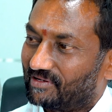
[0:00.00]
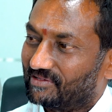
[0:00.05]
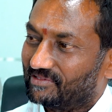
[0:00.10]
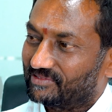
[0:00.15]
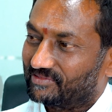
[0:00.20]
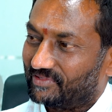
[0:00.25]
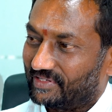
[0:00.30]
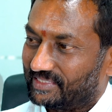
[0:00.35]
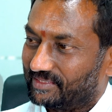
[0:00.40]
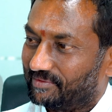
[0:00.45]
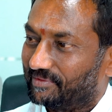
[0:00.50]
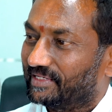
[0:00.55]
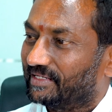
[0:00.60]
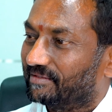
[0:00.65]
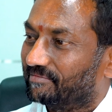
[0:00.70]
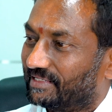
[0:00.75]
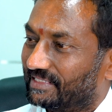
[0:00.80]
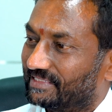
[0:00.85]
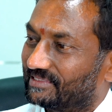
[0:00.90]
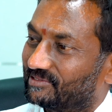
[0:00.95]
వాళ్ళను స్వచ్ఛమైన
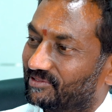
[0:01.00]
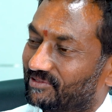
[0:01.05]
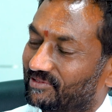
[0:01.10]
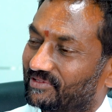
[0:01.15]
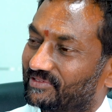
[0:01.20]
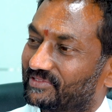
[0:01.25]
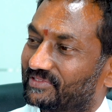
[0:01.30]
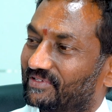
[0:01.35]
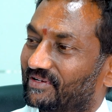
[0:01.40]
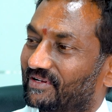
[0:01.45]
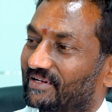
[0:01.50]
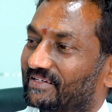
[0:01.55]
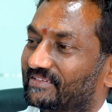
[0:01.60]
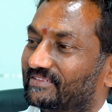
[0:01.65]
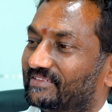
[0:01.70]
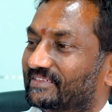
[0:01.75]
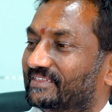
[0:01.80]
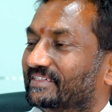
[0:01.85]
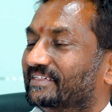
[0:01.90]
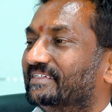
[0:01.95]
మనసుతోటి వచ్చిన
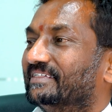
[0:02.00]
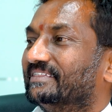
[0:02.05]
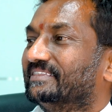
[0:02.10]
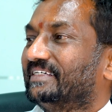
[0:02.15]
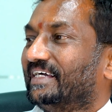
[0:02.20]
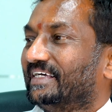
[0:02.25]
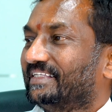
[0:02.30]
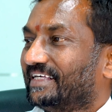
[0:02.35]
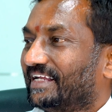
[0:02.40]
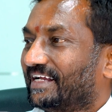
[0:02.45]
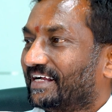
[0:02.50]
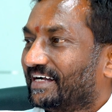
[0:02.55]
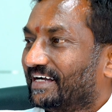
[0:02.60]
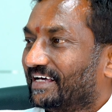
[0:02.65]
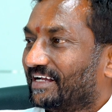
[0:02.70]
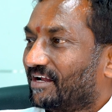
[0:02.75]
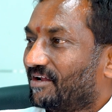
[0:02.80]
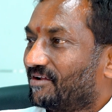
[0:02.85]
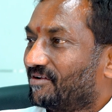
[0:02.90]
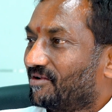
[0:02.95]
వాళ్ళను జై
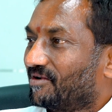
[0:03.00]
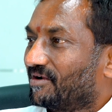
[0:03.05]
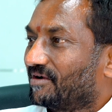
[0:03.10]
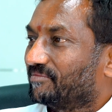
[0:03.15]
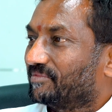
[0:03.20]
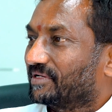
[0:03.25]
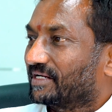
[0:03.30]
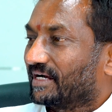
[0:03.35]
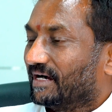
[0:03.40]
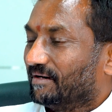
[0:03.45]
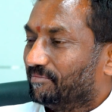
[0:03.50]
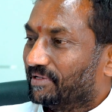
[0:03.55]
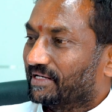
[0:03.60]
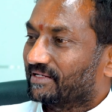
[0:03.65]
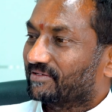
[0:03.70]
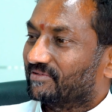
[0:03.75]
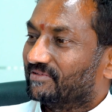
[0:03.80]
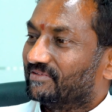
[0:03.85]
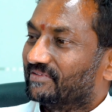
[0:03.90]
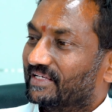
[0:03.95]
తెలంగాణ అన్న వాళ్ళను మీరు
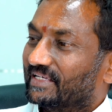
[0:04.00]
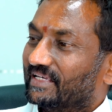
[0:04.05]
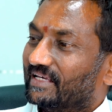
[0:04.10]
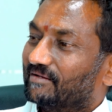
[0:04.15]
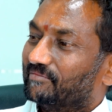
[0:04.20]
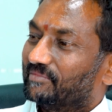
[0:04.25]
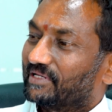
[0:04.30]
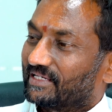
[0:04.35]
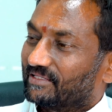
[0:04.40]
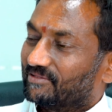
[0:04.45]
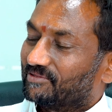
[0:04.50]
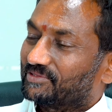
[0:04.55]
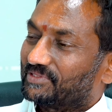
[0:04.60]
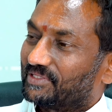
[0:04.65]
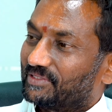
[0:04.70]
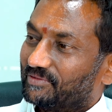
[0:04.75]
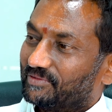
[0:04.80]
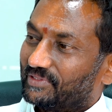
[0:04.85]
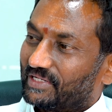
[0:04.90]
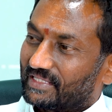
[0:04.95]
కాపాడుకుని ఉంటే ఇలా మీకు
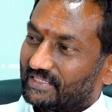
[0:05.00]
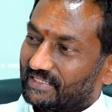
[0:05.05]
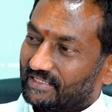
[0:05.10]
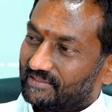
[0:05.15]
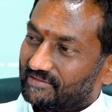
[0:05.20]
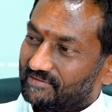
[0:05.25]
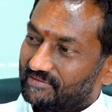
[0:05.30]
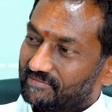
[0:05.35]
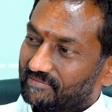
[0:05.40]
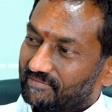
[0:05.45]
దుస్థితి ఉండేది కాదు